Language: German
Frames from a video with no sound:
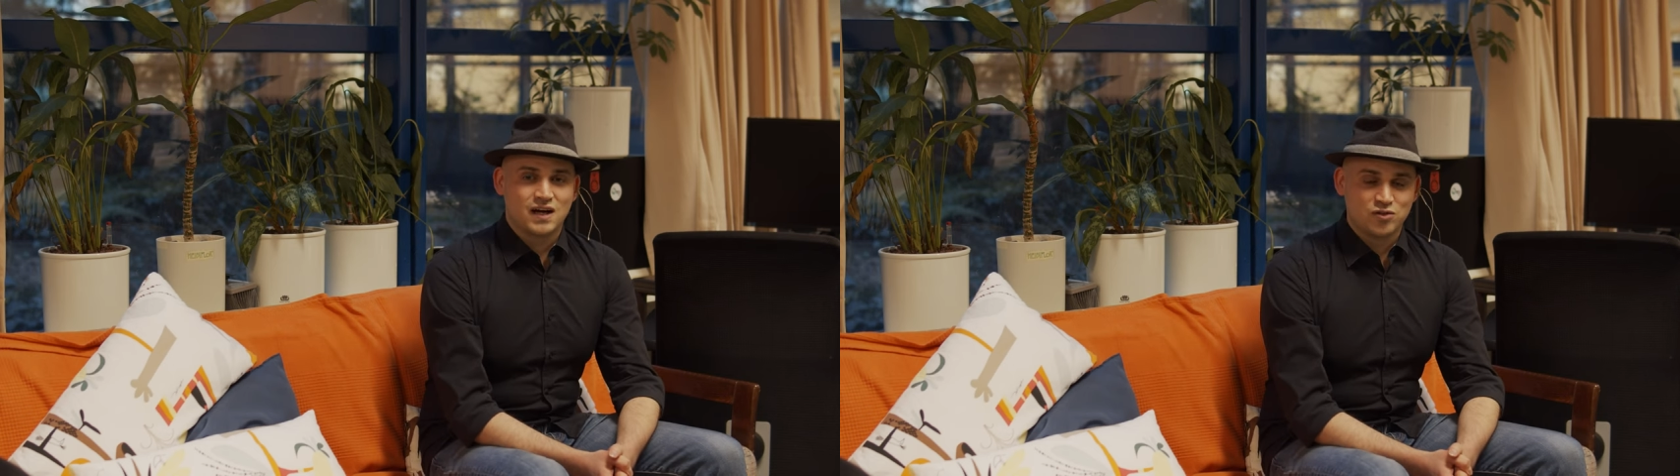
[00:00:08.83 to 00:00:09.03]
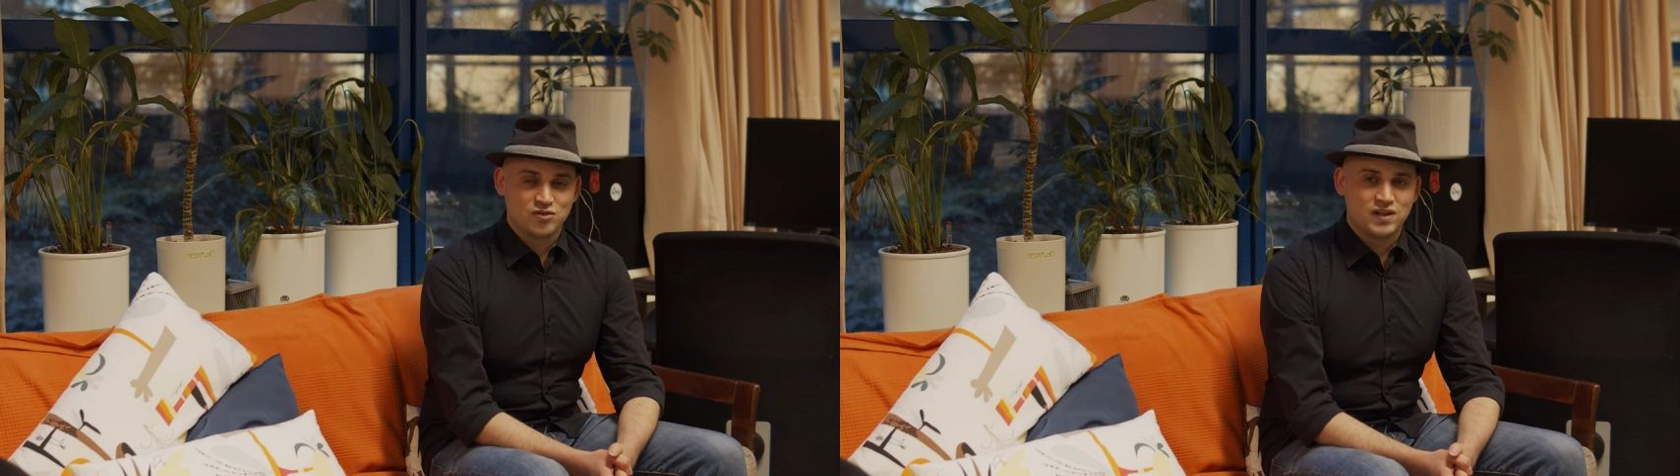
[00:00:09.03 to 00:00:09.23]

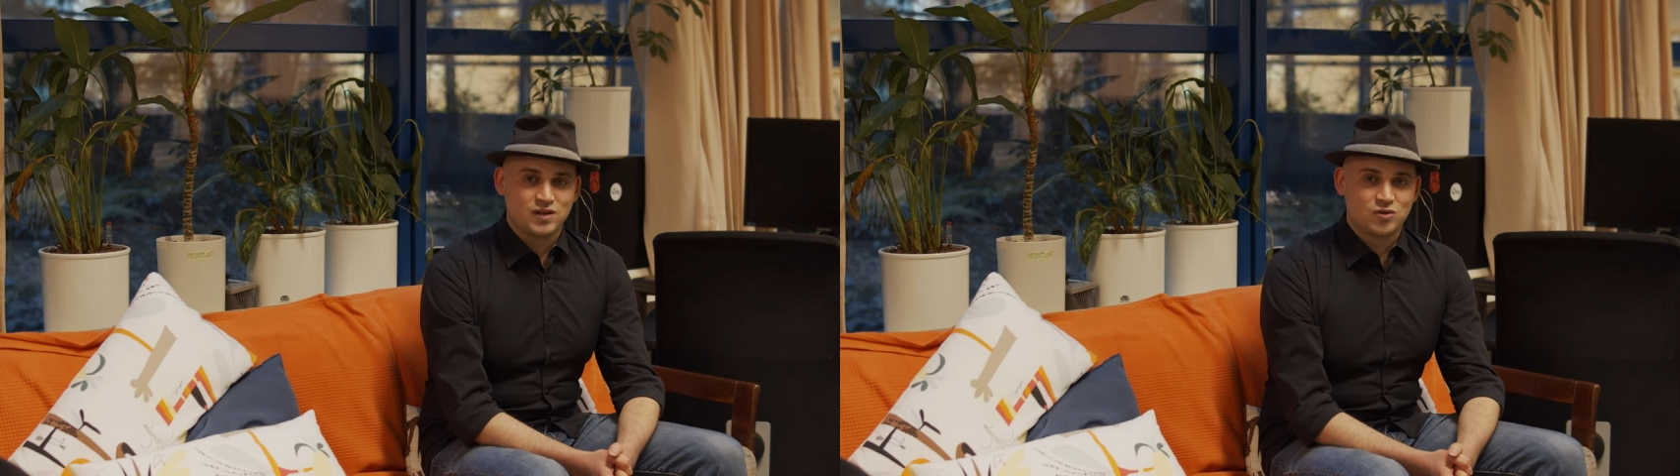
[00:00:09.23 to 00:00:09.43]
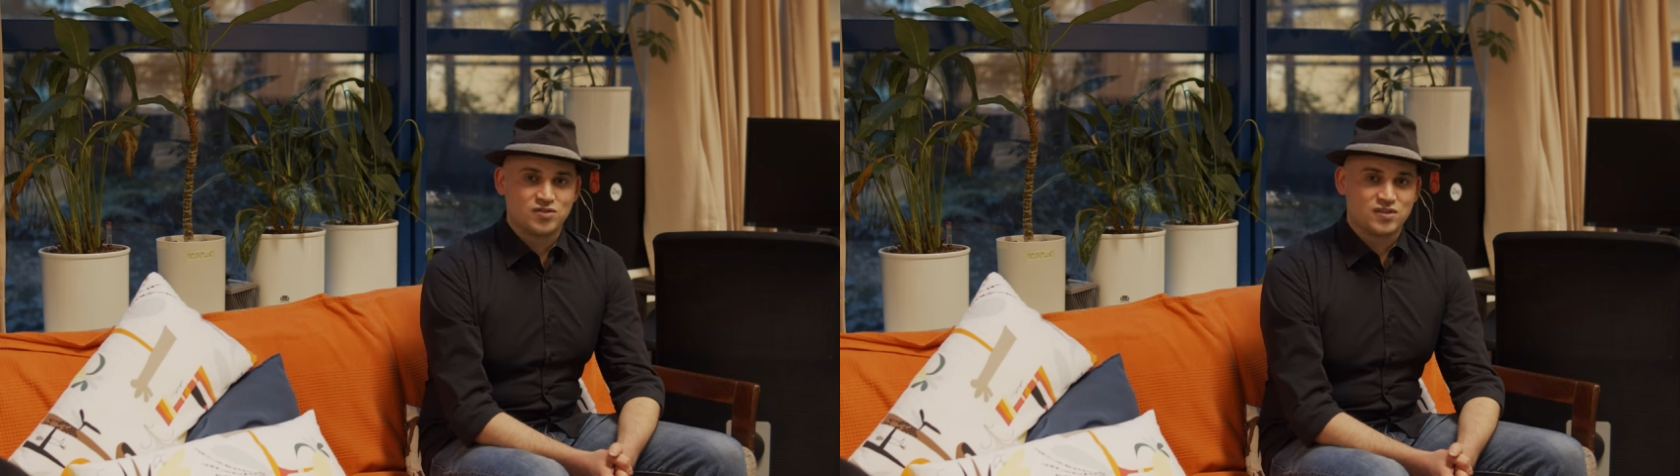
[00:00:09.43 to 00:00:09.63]

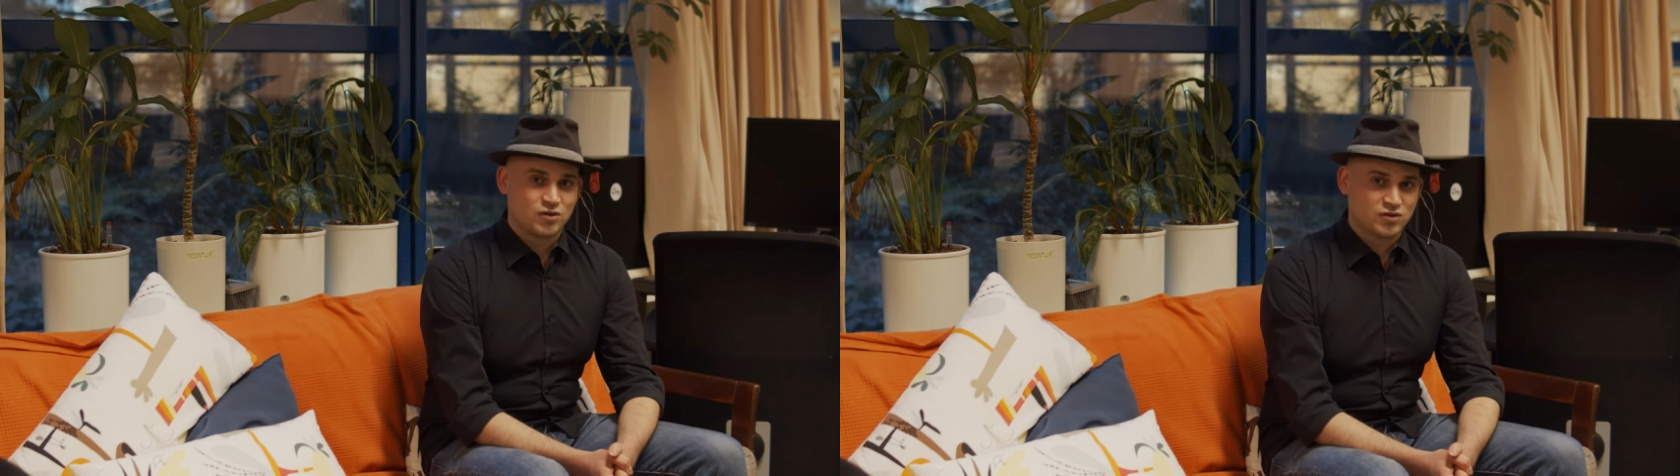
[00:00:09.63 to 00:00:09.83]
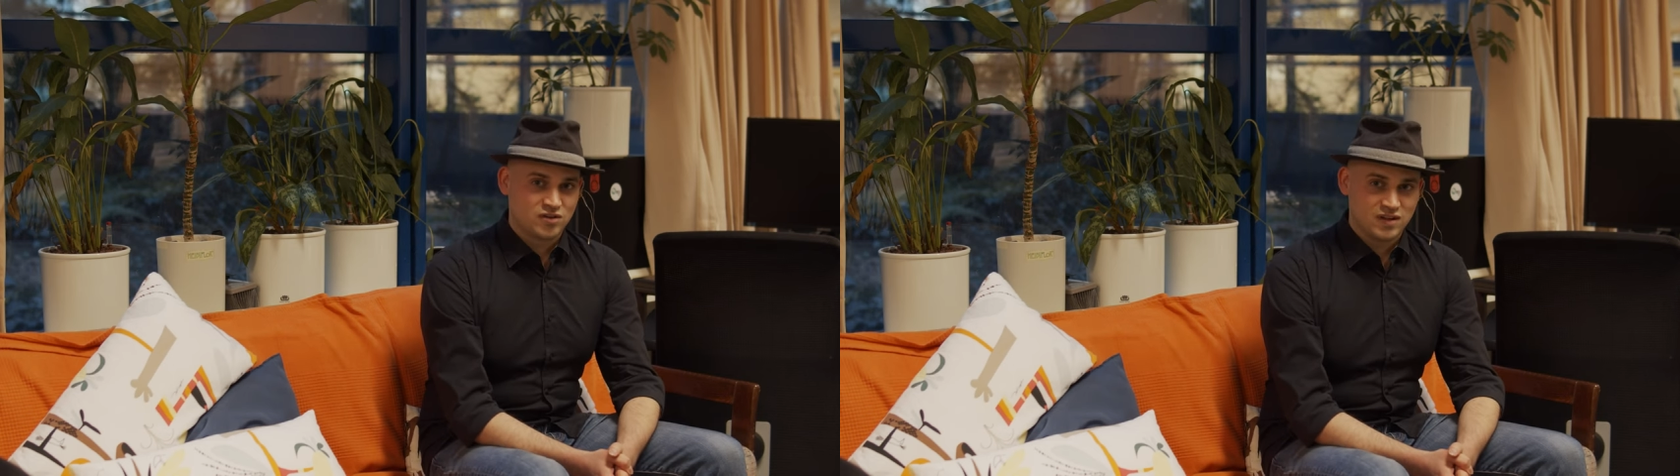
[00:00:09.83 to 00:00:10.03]
Auslegung
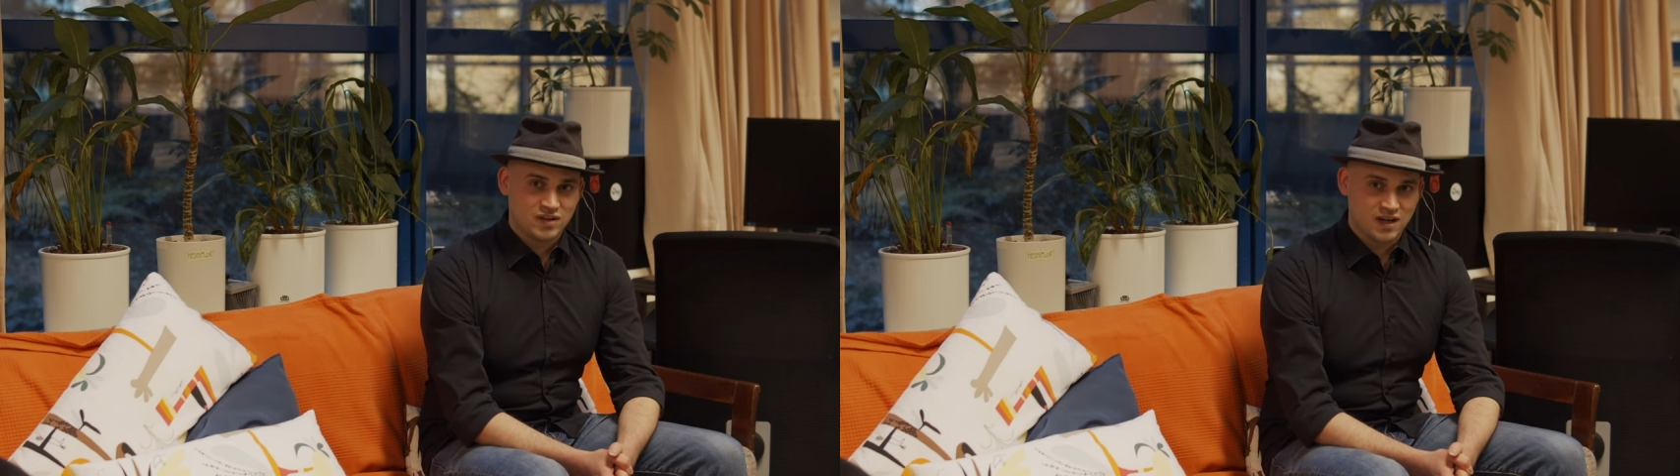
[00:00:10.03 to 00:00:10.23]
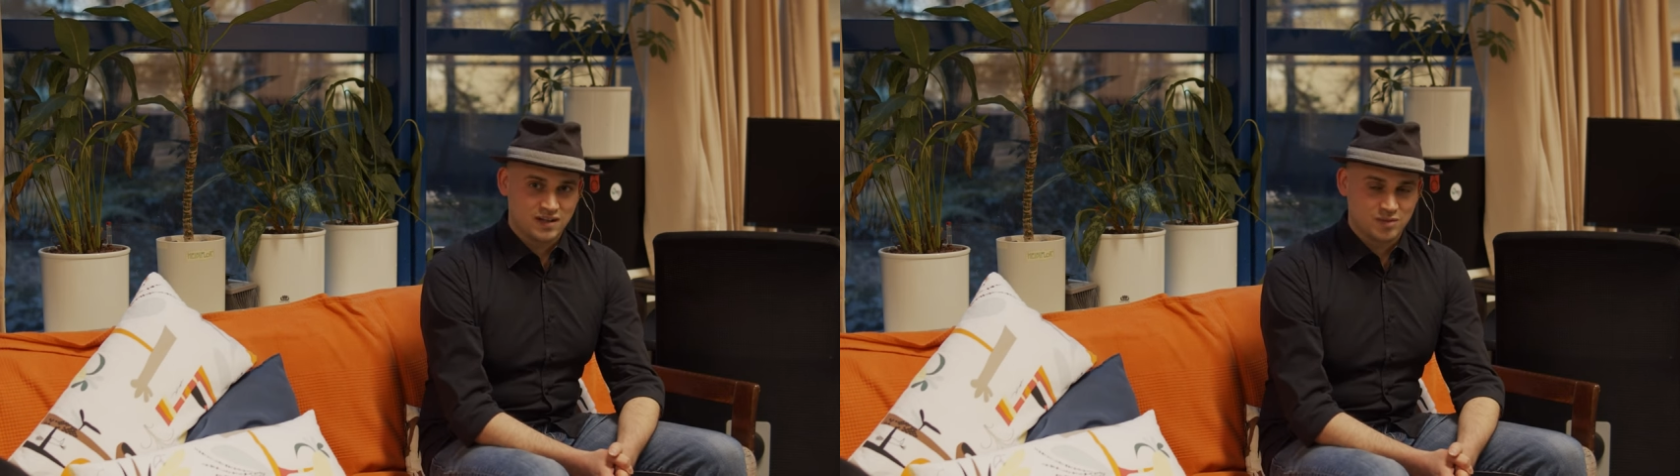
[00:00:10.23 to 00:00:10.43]
sehr unterschiedlich
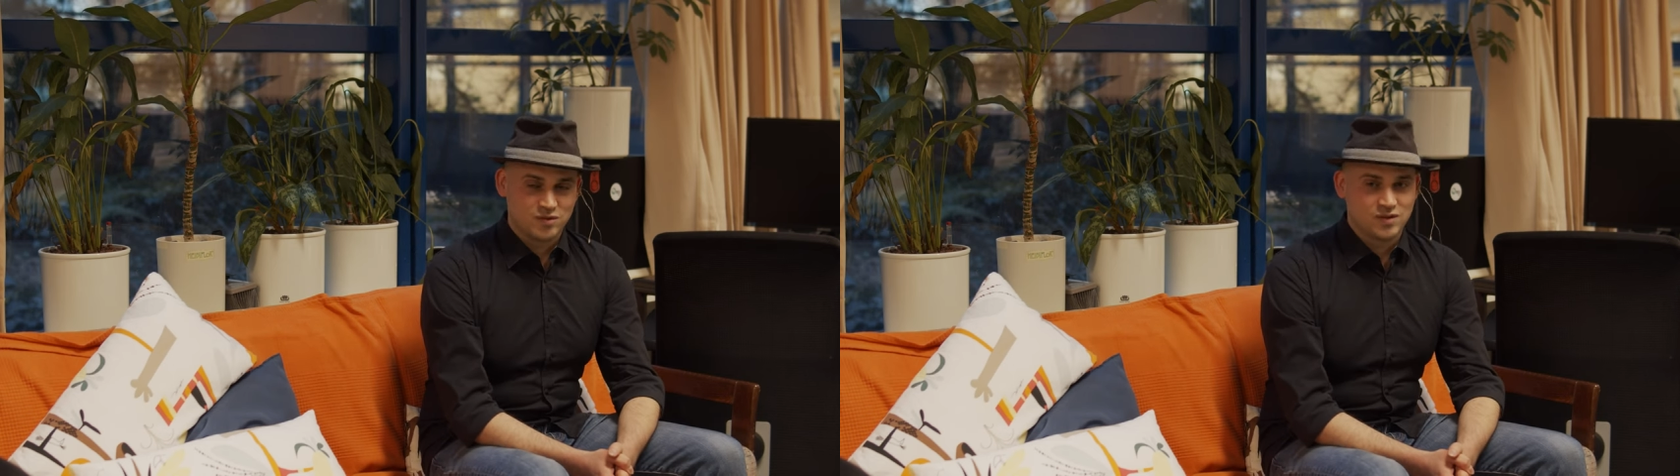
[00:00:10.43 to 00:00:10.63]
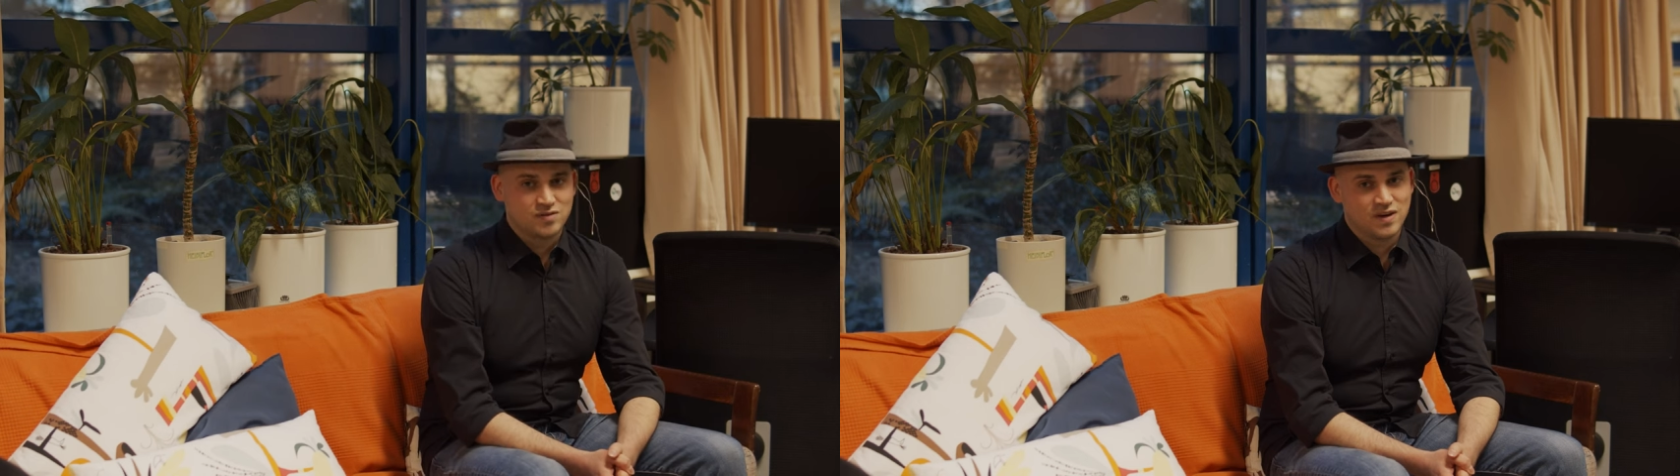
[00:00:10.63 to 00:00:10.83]

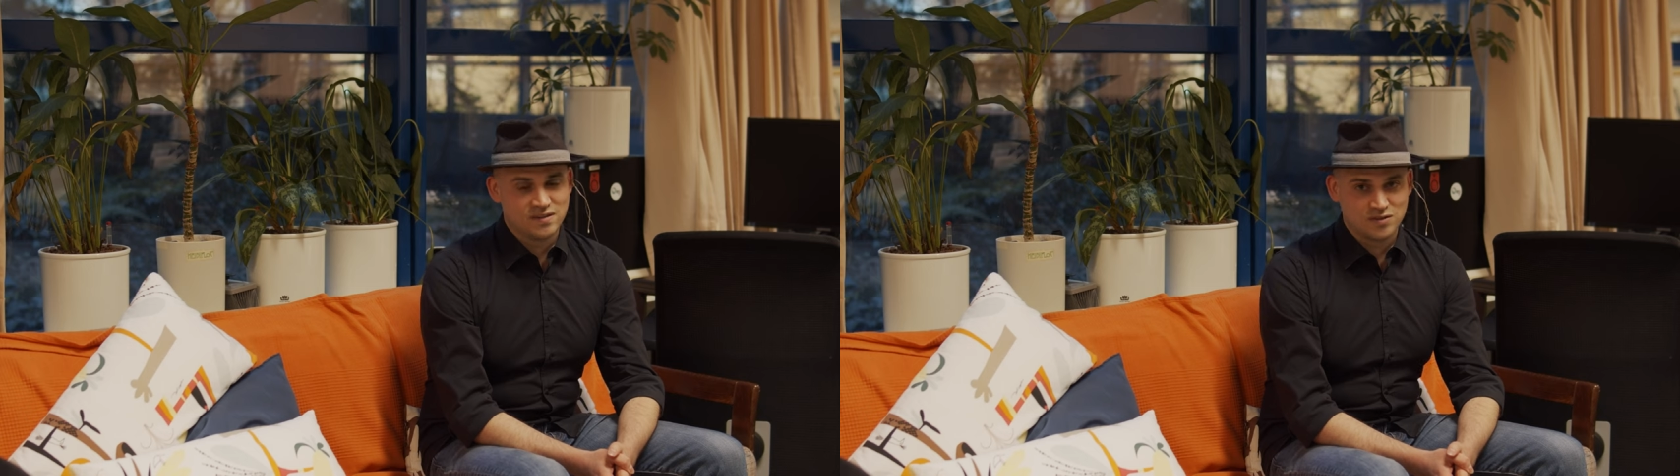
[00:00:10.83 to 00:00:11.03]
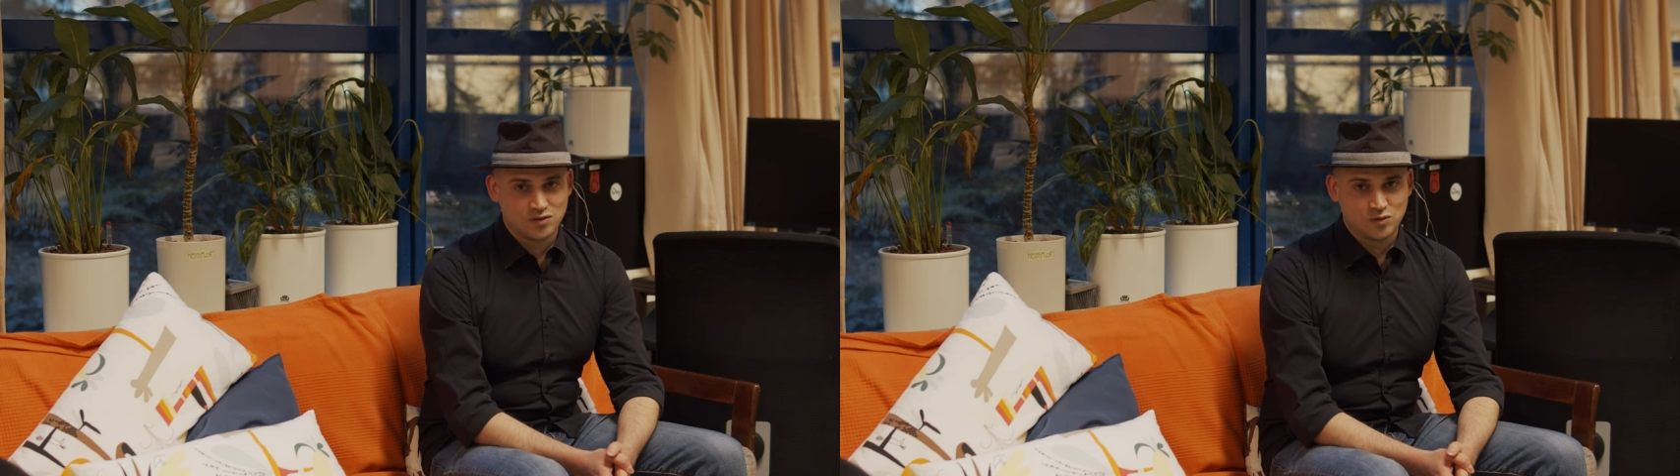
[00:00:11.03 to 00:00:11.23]
gehandhabt wird,
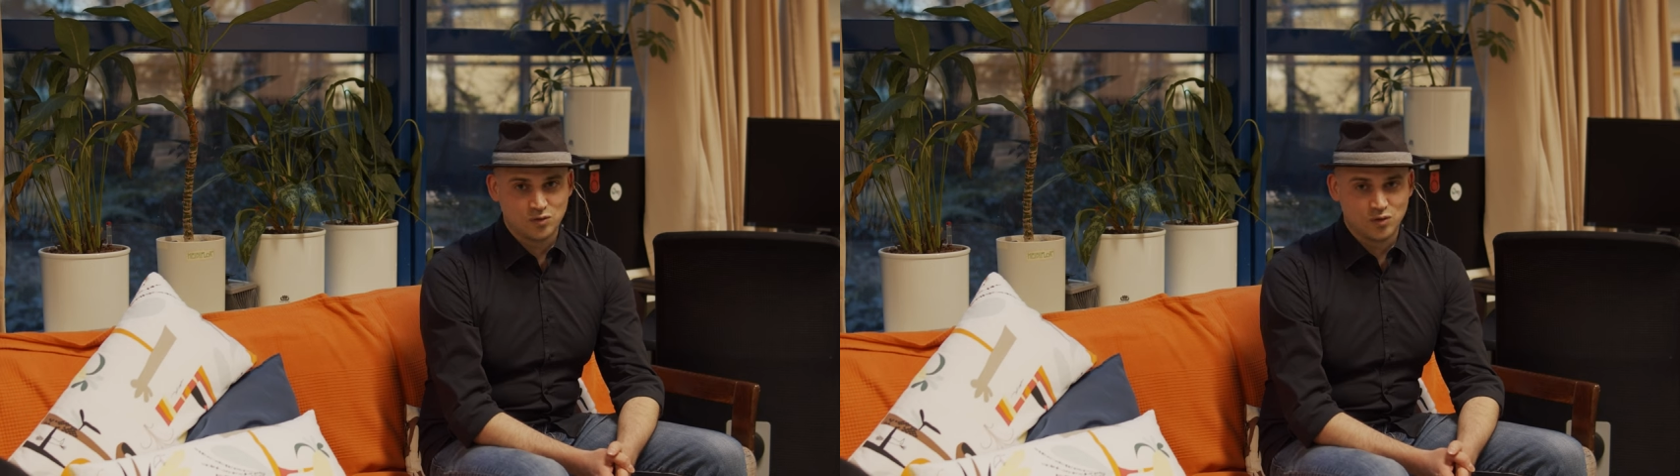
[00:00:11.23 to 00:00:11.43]
was zu